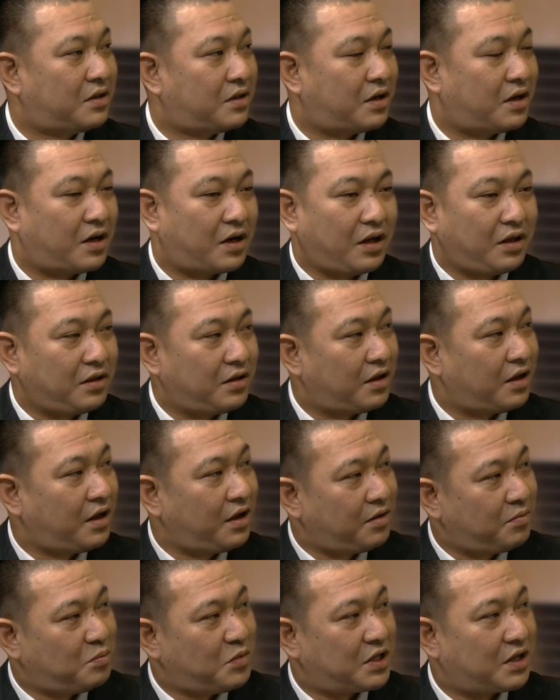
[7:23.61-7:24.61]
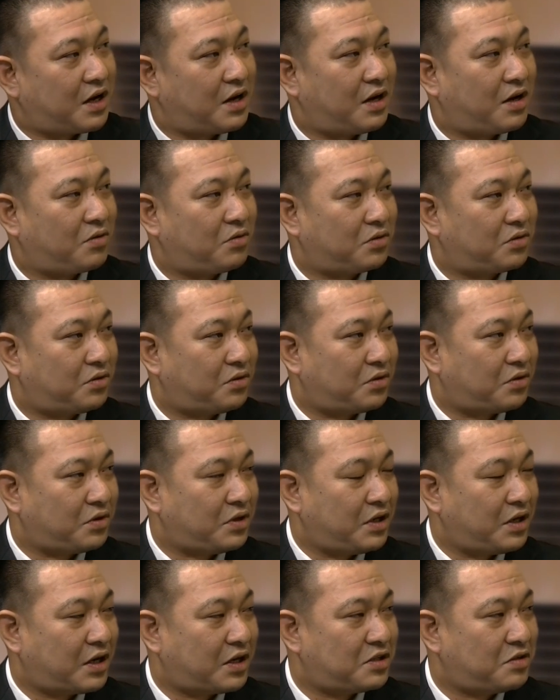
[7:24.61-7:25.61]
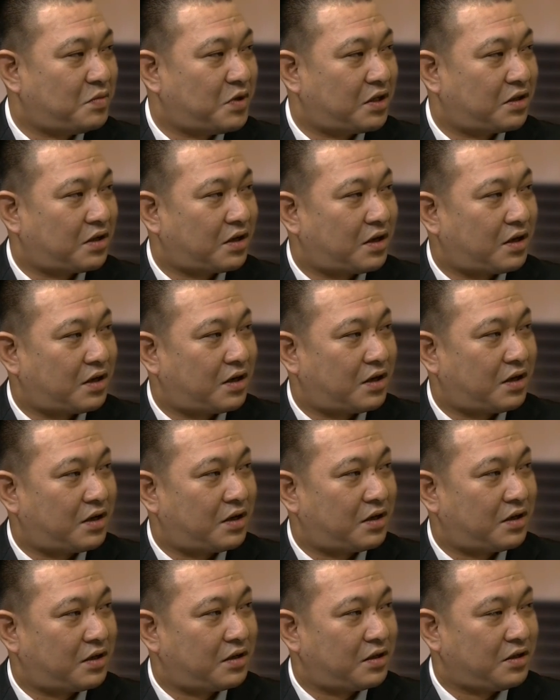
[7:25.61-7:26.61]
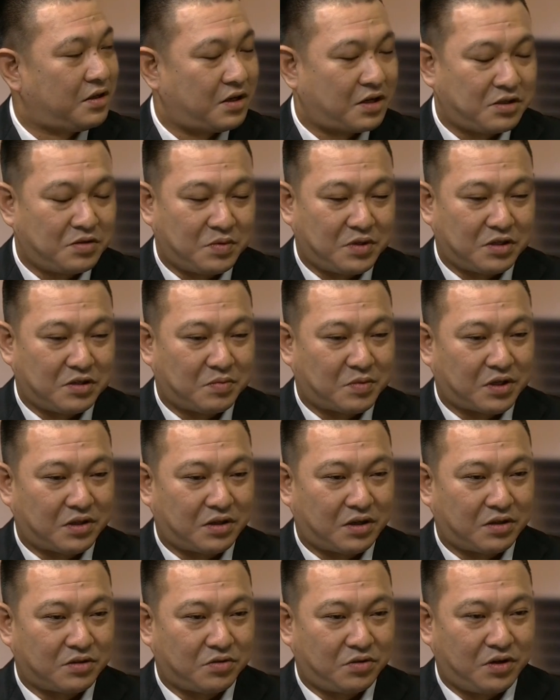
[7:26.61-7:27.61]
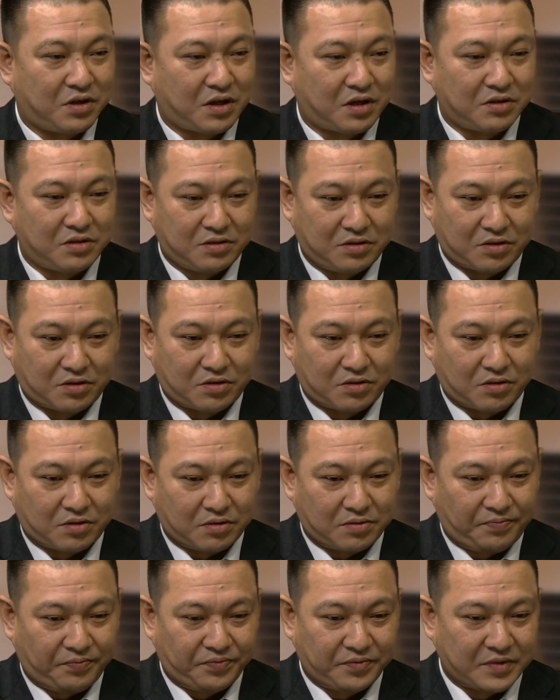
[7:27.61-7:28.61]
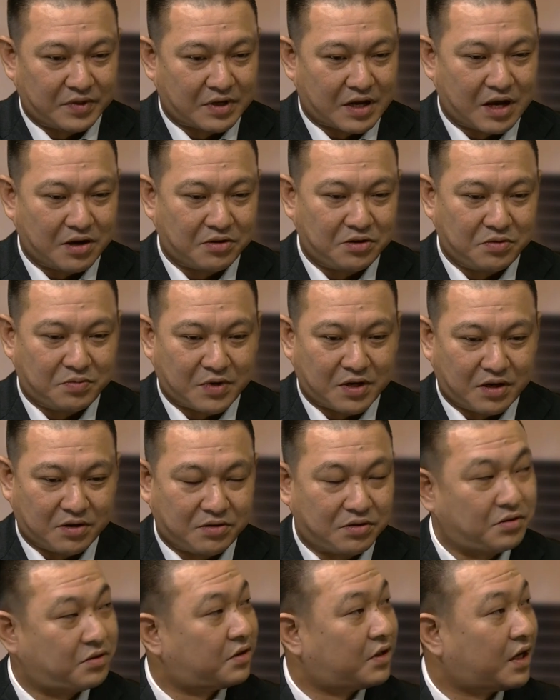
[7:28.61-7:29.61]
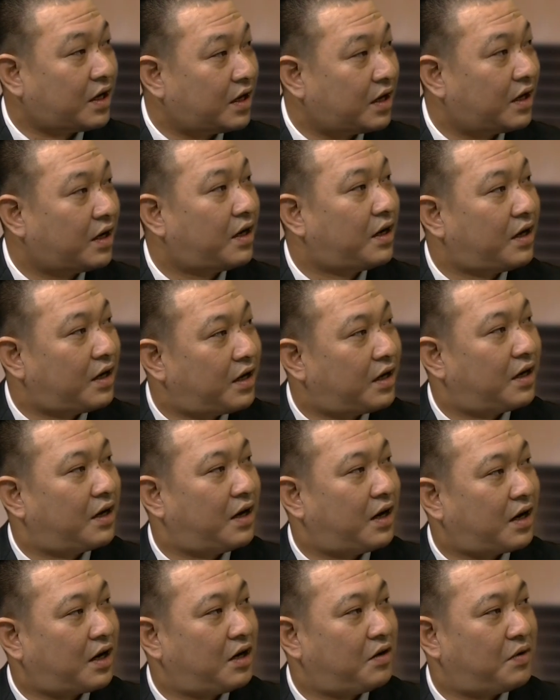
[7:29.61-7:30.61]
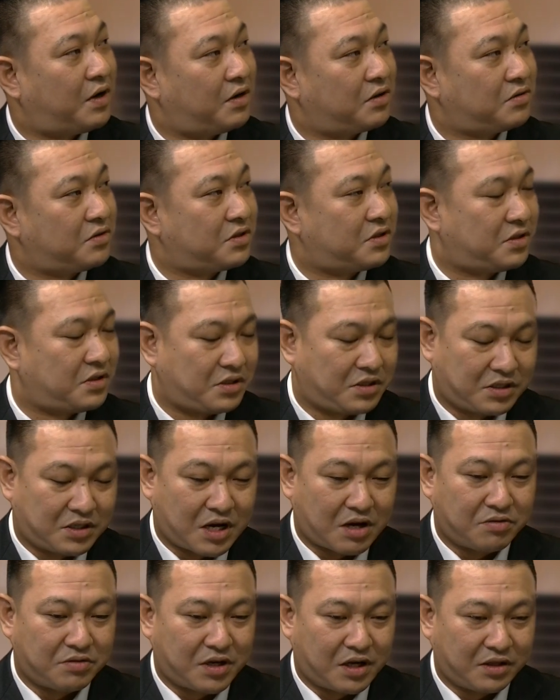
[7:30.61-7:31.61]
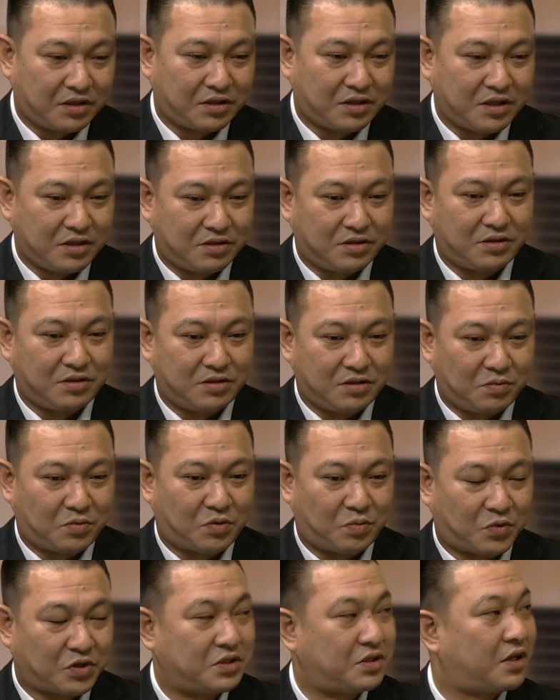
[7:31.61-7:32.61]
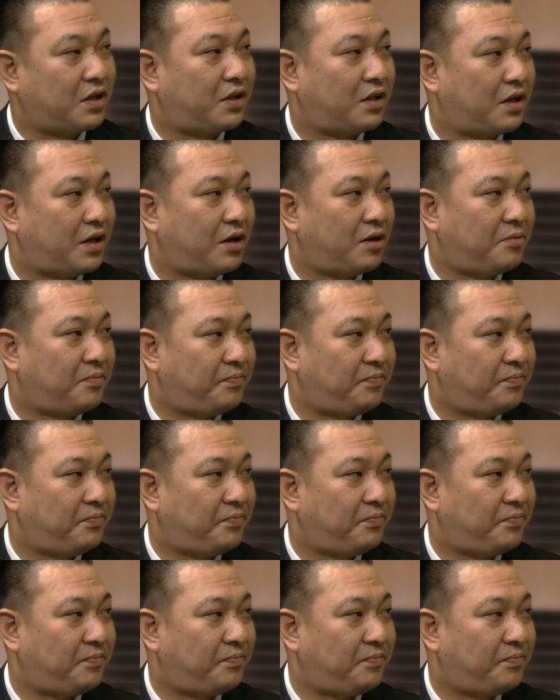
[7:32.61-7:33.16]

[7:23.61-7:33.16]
あれえみたいなことを言い始めた言い始めてしまったらそれがちょっと歯車が狂って流れ悪くしちゃうなっていつも思ってたんで。